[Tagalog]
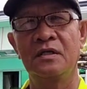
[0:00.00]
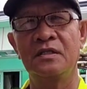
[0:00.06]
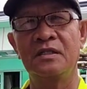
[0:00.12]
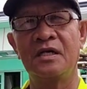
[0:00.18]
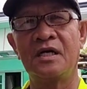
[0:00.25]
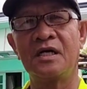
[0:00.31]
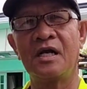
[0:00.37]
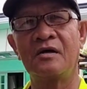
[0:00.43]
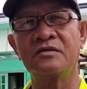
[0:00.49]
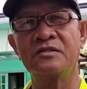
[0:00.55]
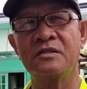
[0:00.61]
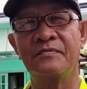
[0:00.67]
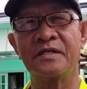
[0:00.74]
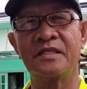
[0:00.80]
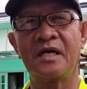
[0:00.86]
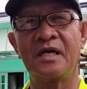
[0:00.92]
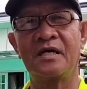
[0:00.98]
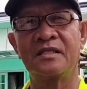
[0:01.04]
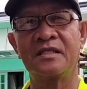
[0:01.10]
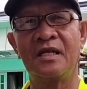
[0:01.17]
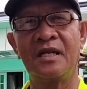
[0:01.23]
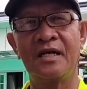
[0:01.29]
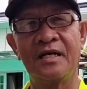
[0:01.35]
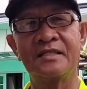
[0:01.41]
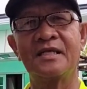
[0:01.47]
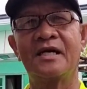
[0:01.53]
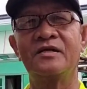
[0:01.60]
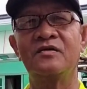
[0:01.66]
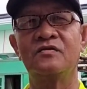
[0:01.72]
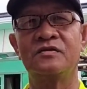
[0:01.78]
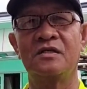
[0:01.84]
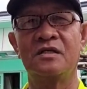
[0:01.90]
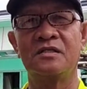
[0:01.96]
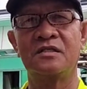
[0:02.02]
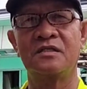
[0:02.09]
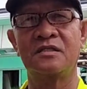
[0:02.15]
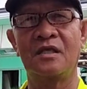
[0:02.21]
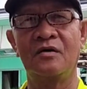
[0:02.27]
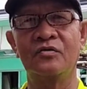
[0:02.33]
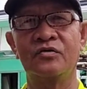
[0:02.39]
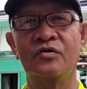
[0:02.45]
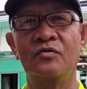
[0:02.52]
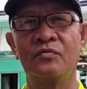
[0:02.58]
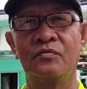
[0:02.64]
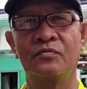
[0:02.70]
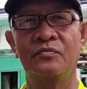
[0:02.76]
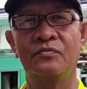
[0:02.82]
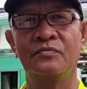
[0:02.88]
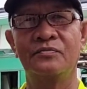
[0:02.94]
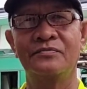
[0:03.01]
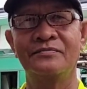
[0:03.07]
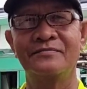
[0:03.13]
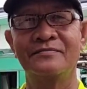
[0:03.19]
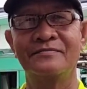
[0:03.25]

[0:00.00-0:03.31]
nakaraos na ba ta talaga tayo sa tagutom.